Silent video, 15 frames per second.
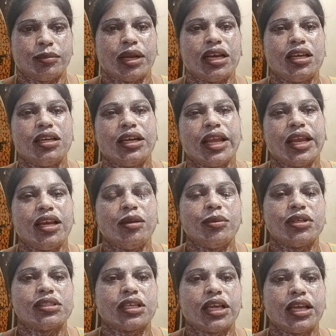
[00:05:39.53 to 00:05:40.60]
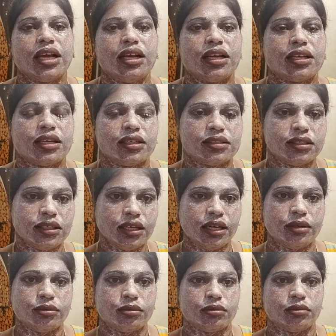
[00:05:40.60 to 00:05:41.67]
మళ్ళీ డైలీ మిక్స్కి వేయాలి అనేసి
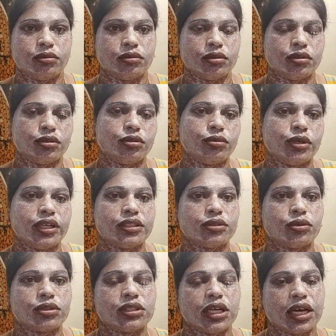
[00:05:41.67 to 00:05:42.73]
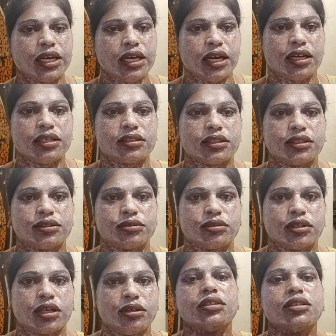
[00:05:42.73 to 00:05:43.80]
నేను టూ డేస్కి ఒకసారి అలా
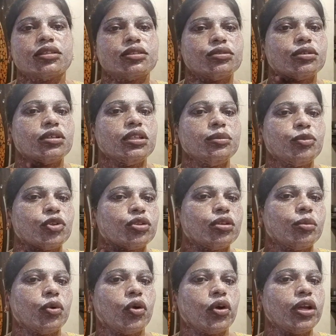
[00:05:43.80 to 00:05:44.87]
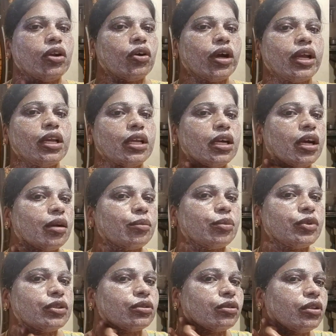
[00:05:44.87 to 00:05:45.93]
చేస్తున్నాను చూడండి మొత్తం ఆయిల్ ఆయిల్గా
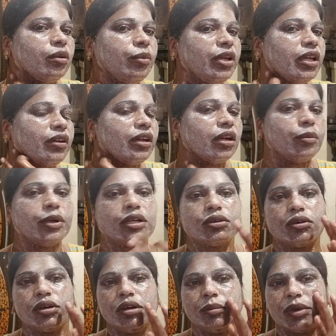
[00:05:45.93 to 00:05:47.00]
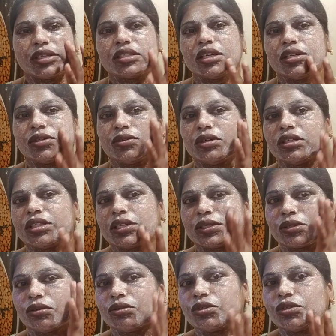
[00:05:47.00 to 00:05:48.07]
అనిపిస్తుంది మీరు ఇట్లా పెట్టుకొని మసాజ్ కూడా
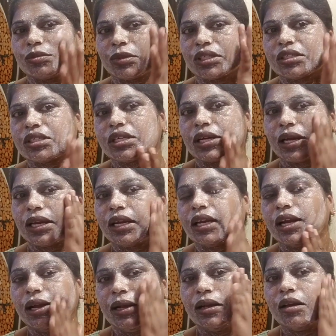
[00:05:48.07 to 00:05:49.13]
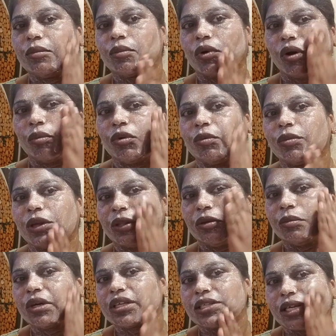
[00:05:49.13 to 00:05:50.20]
చేసుకోవచ్చు మంచిగా ఇలా ప్రాబ్లం
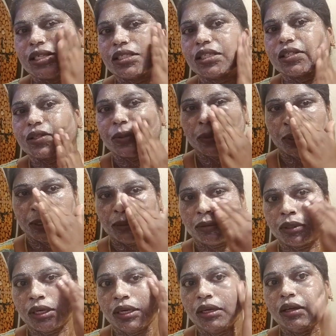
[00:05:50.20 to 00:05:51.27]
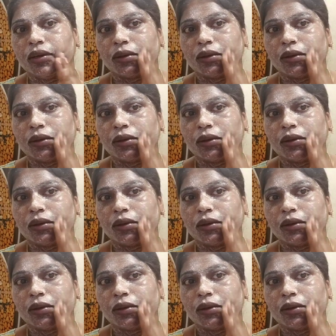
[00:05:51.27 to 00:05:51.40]
లేదు మసాజ్ చేసుకుంటే కూడా